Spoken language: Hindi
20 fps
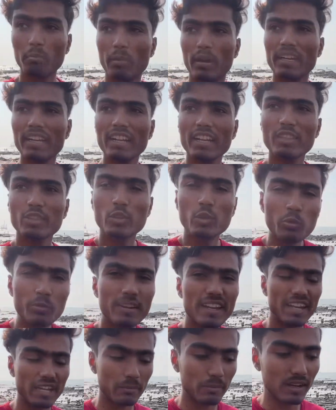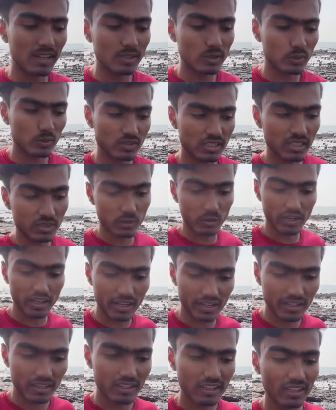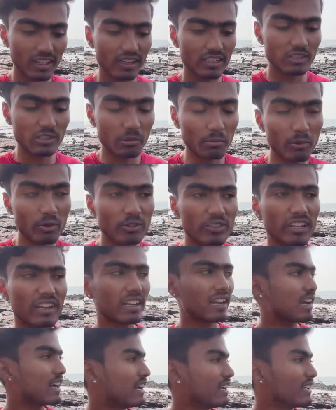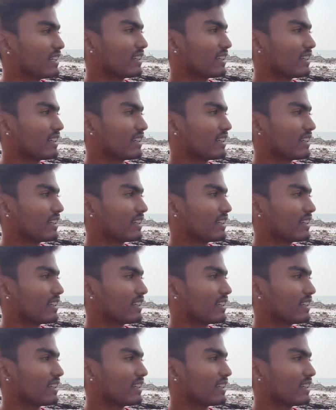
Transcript: मन्नत घूमने के बाद सोचा थोड़ा समुद्र का